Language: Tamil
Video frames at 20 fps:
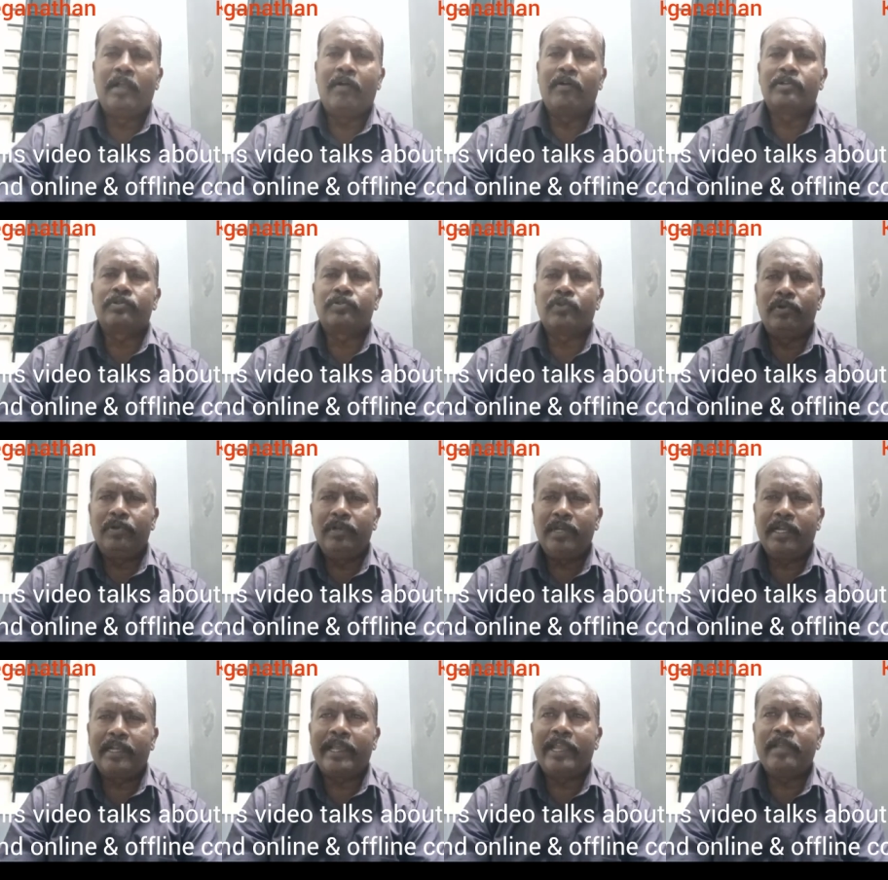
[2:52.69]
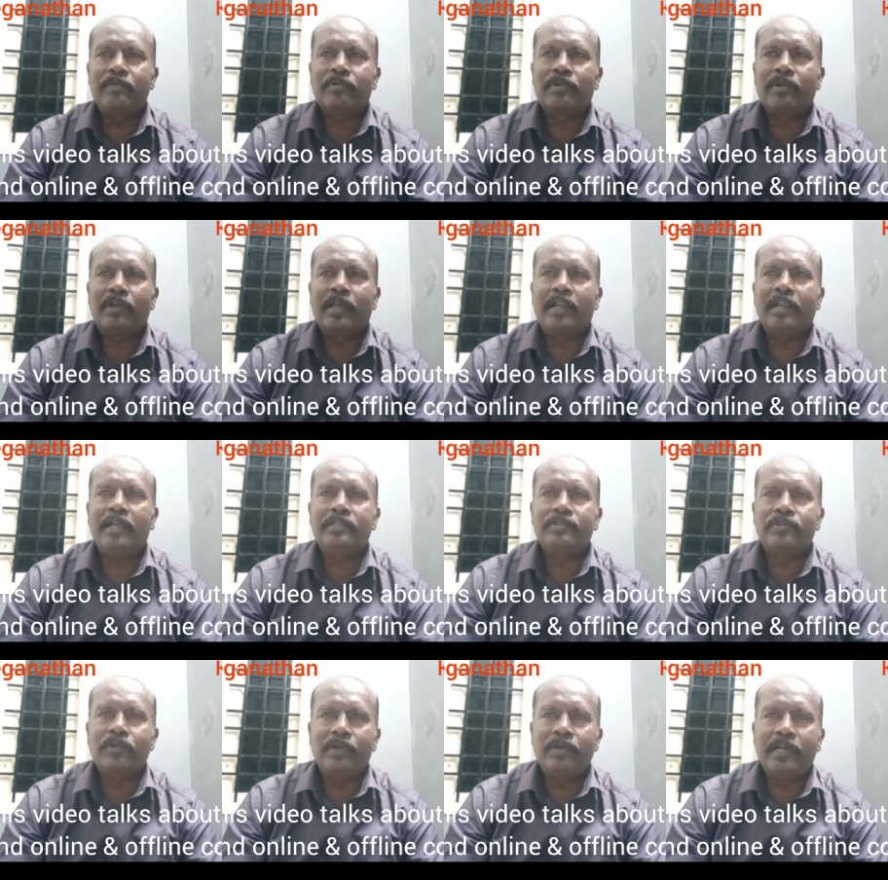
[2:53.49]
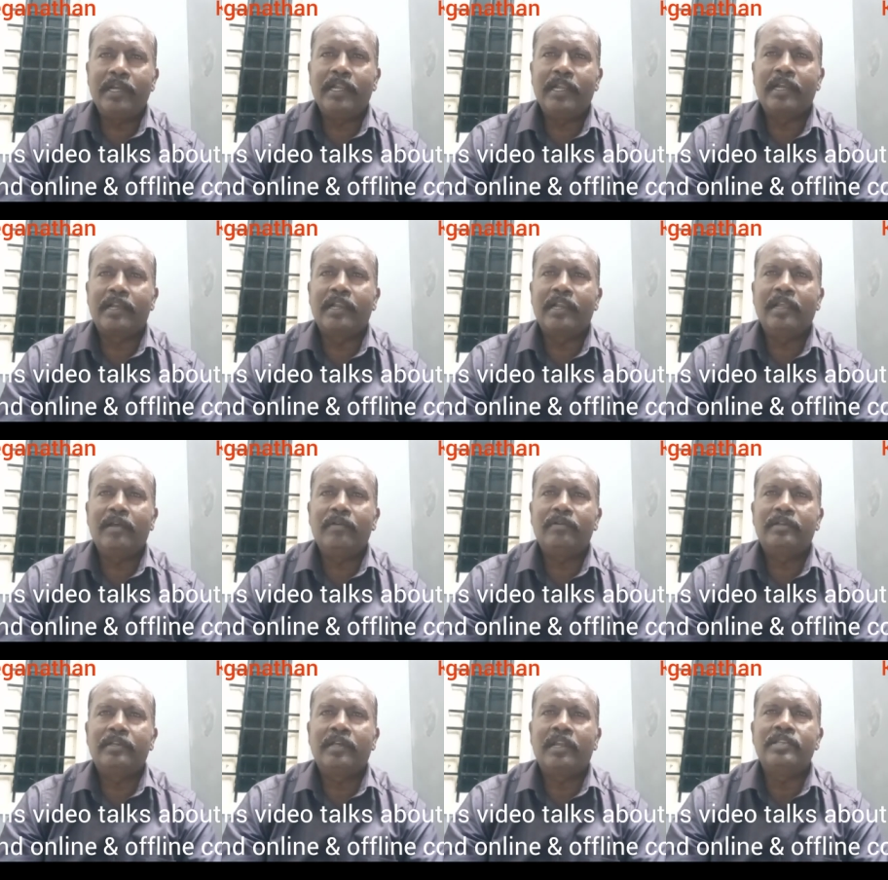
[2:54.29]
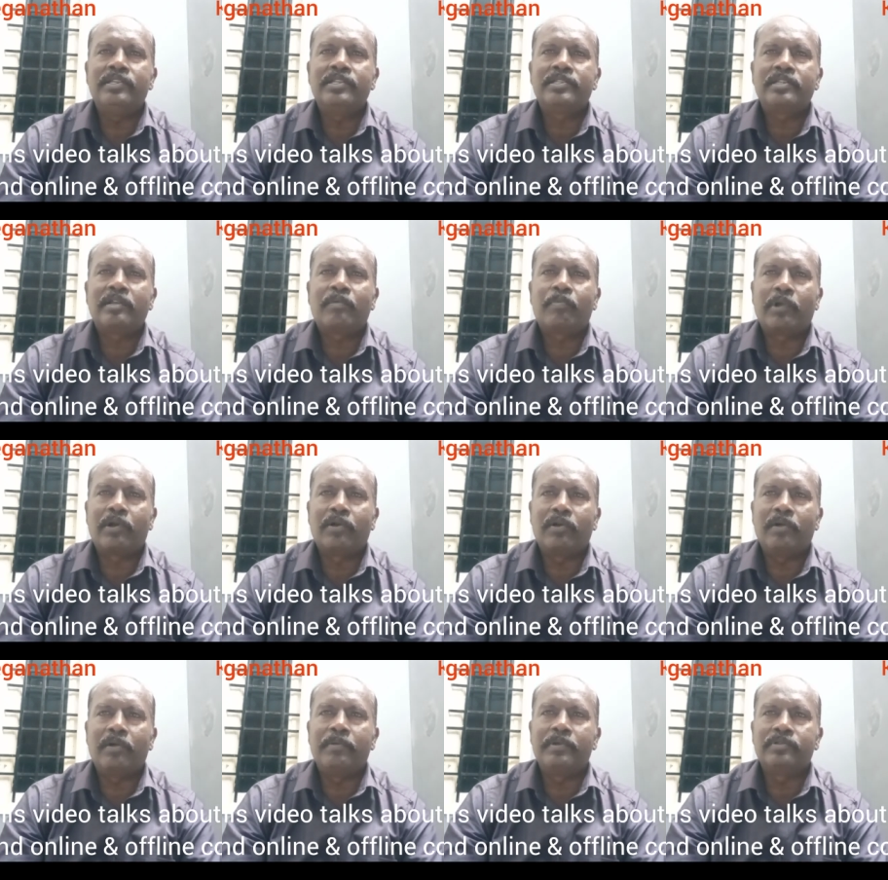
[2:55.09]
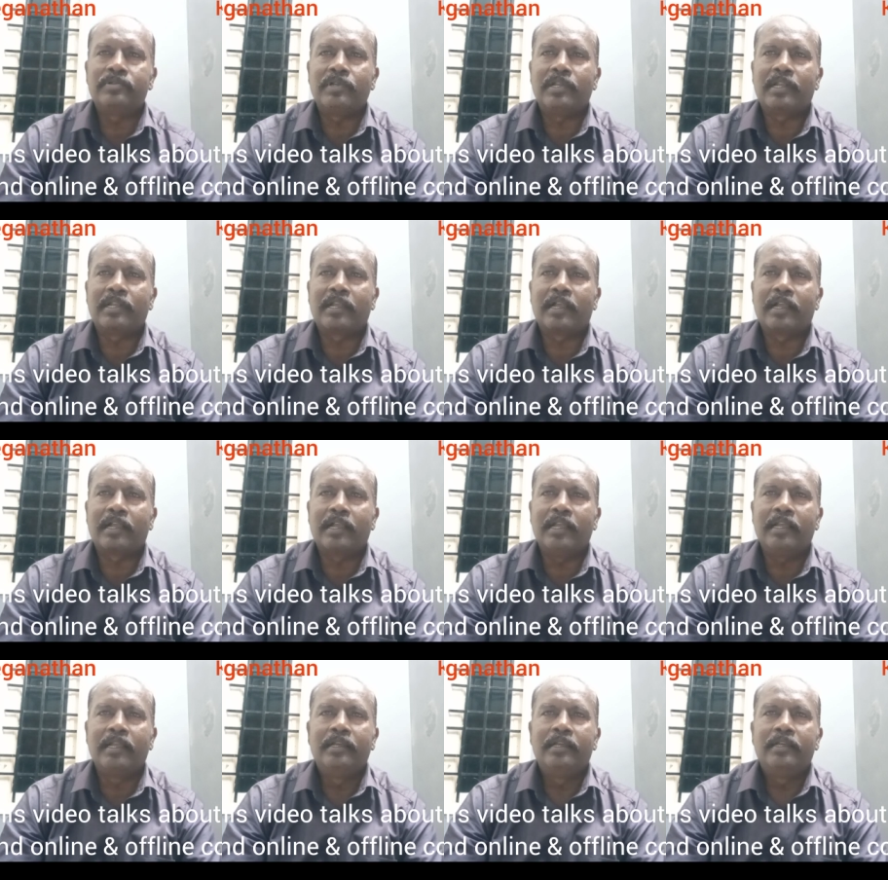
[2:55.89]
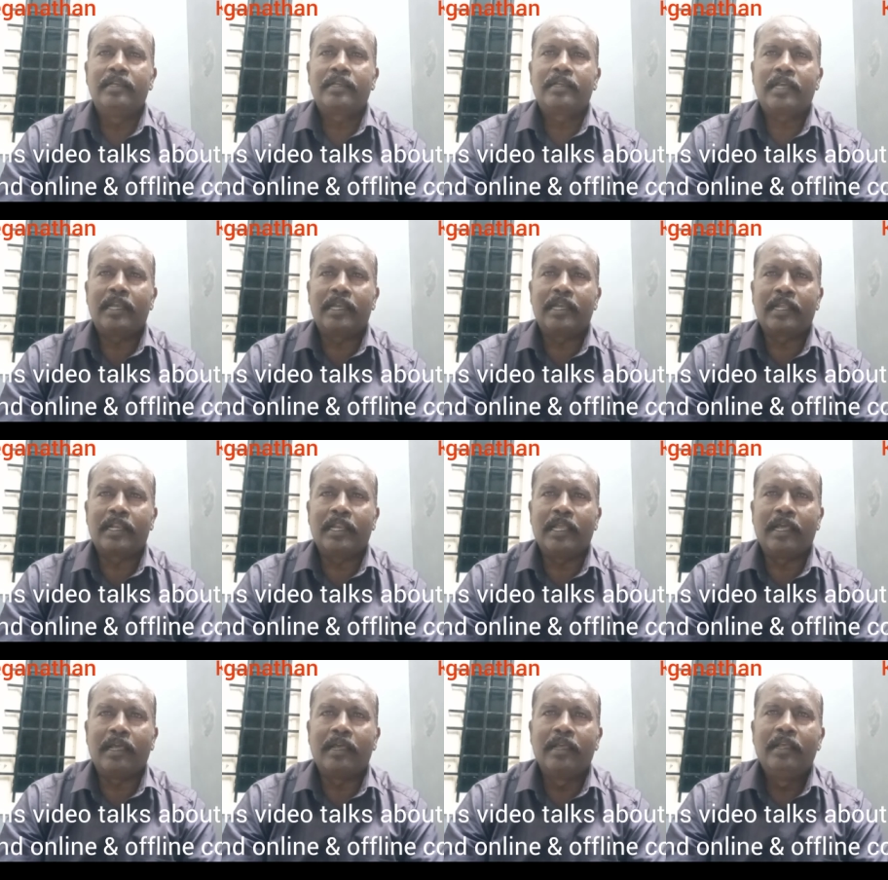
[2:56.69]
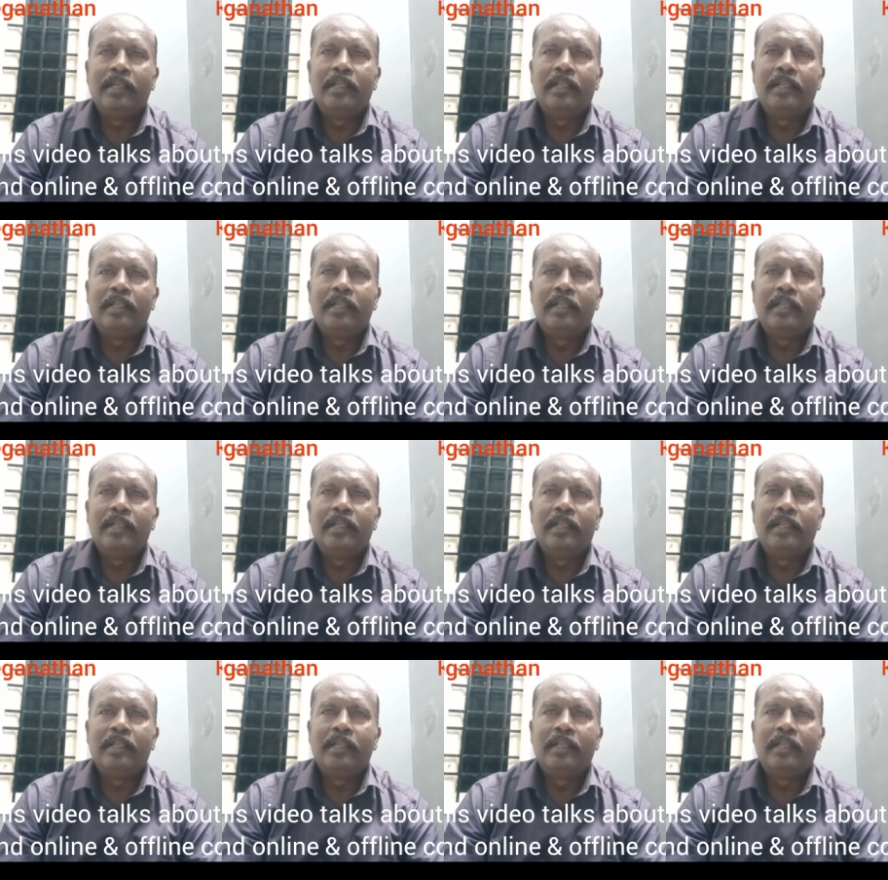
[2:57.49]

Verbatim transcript: அவங்க சொன்ன டைம்குள்ளார சொன்ன டேட்டில் ரெஜிஸ்டர் பண்ணணும் அப்படின்னு சொல்லியிருக்காங்க கரெக்டுங்களா